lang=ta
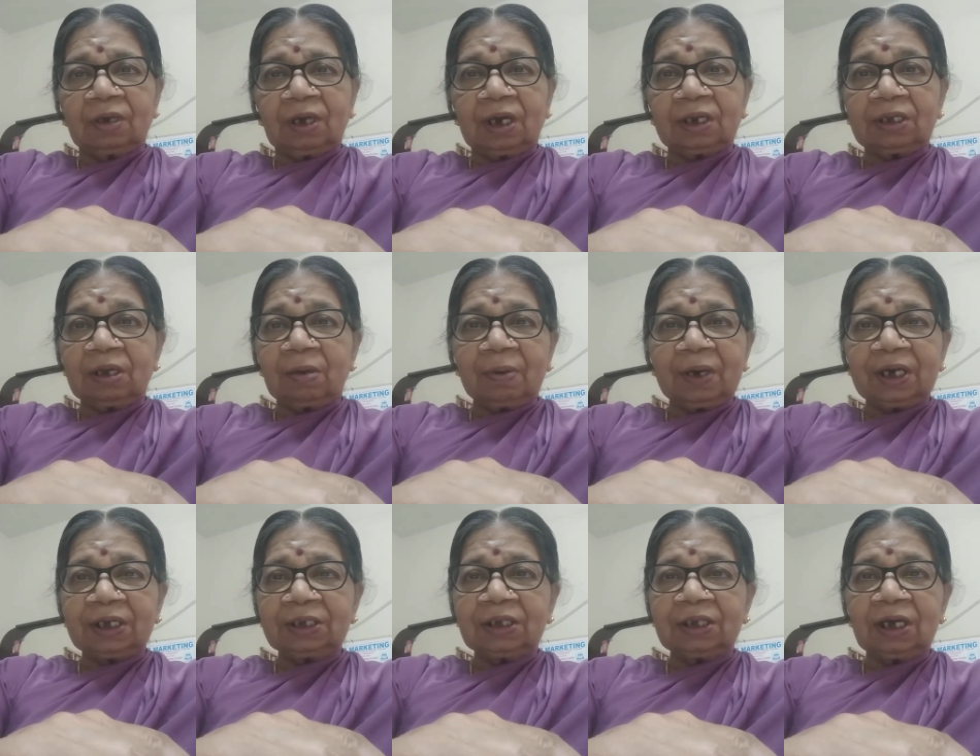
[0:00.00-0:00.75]
அந்த
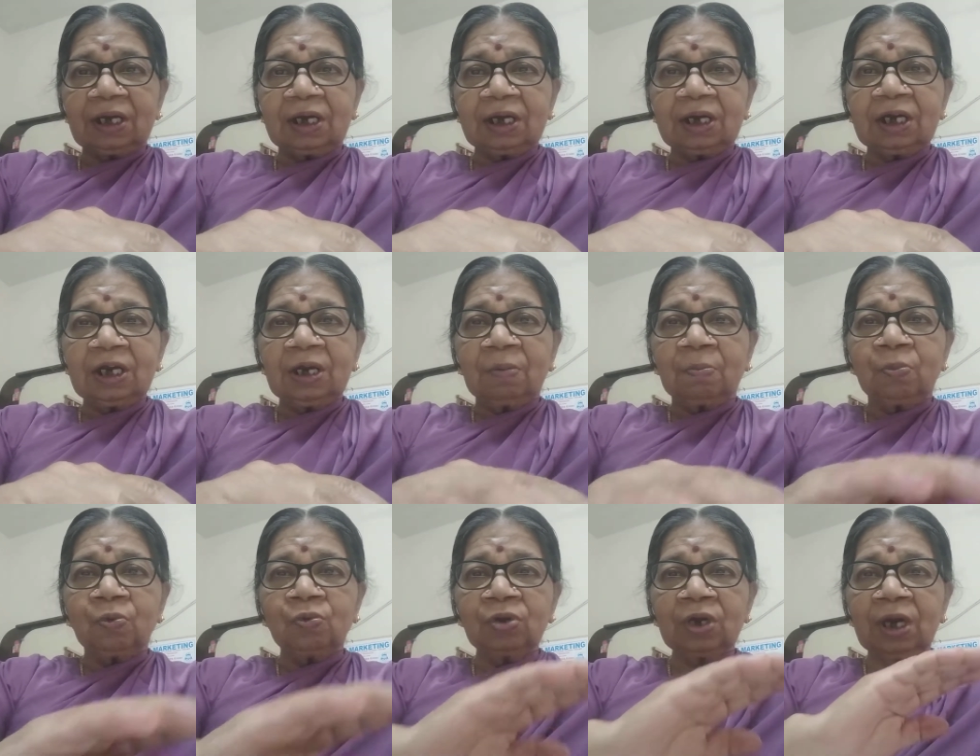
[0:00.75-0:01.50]
வயத்தில்
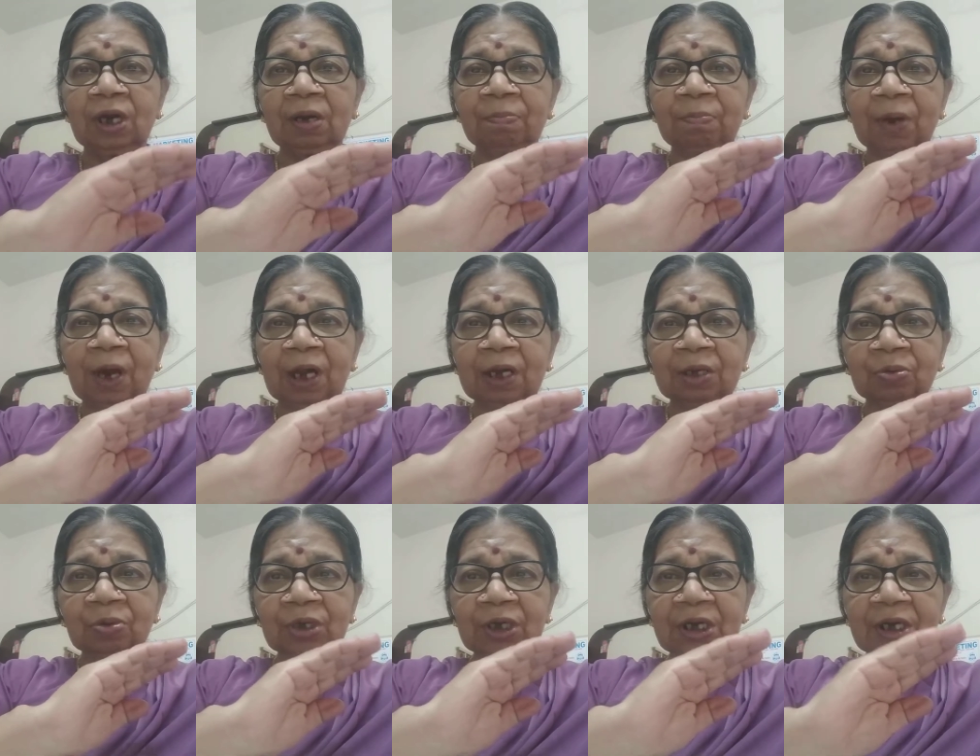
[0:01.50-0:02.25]
பூனை பால்
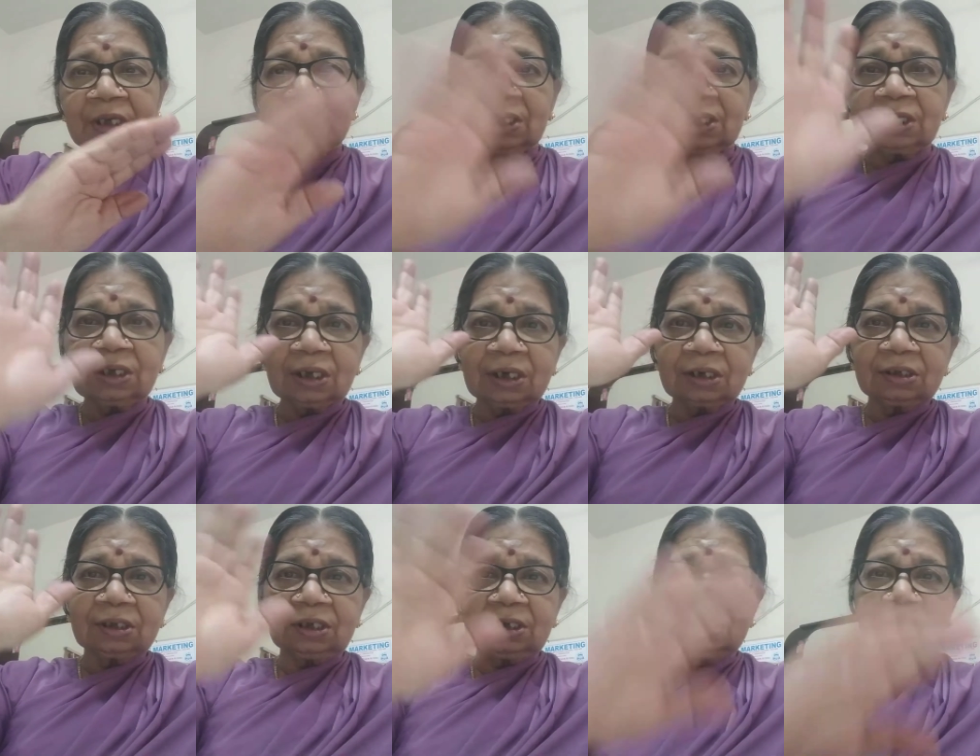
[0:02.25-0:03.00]
குடிக்கிறதையே
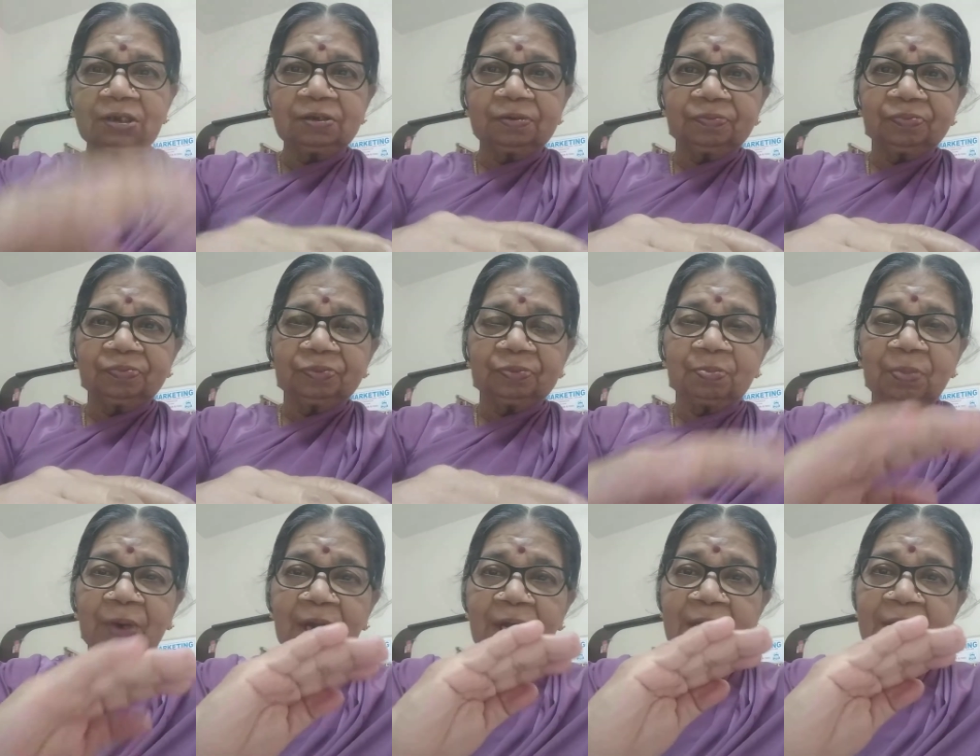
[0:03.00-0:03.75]
நிறுத்திட்டுது
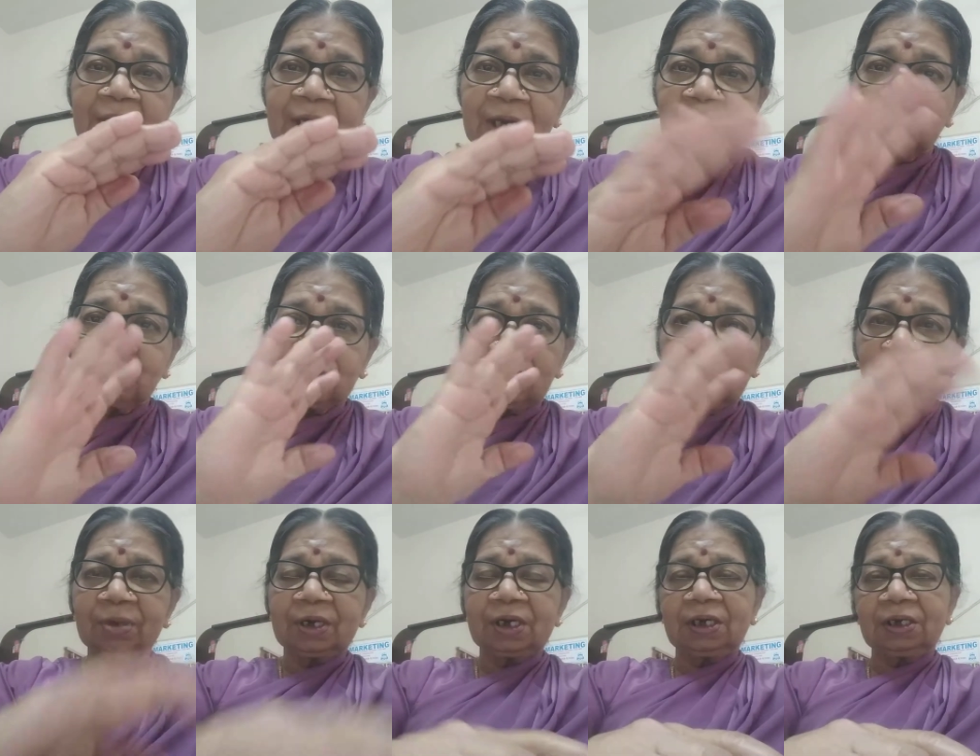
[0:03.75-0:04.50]
பாலே குடிக்க
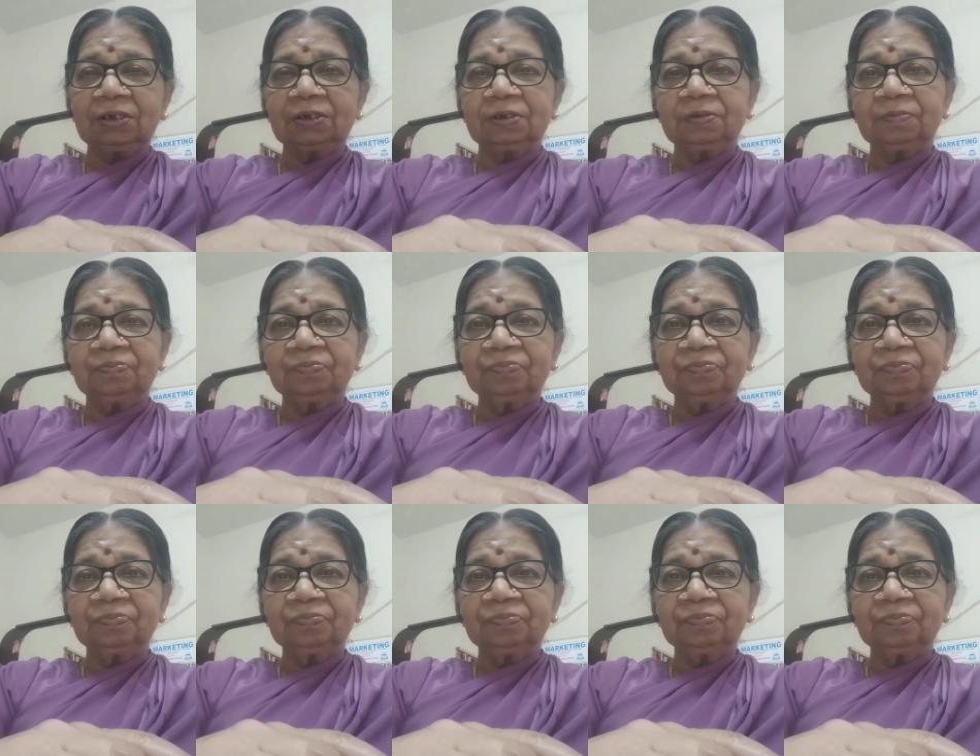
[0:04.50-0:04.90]
மாட்டேங்குது